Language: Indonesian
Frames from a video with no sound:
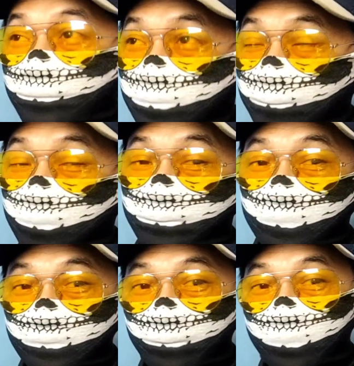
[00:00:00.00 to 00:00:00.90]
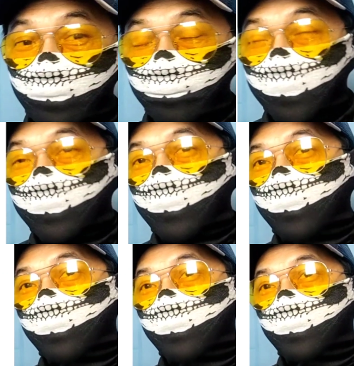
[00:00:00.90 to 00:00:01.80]
atau tambang minyaknya milik
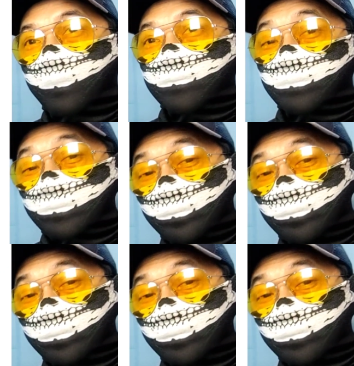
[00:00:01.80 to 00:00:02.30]
mereka jadi